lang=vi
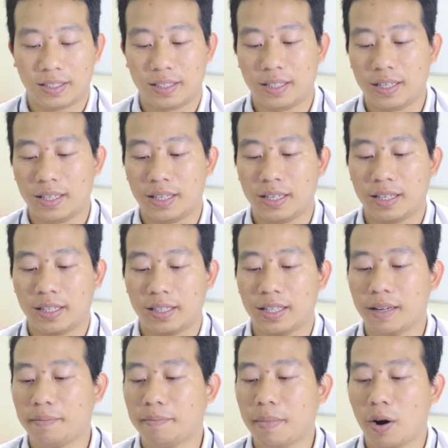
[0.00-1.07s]
là
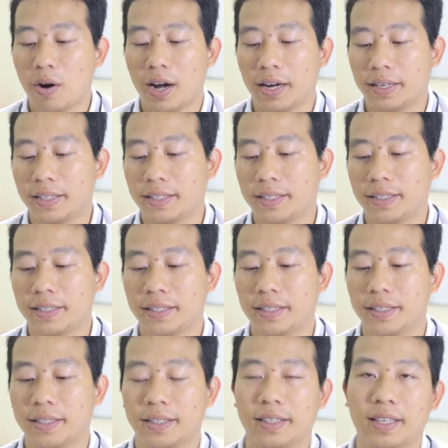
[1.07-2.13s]
tem bảo hành
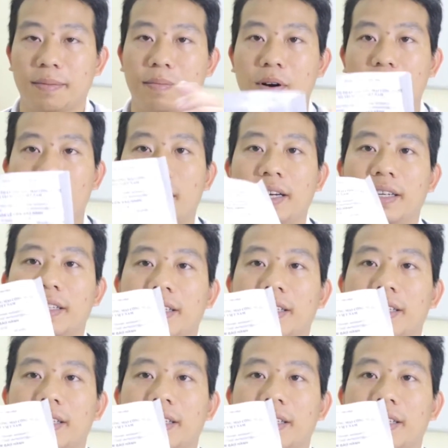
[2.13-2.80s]
tem bảo hành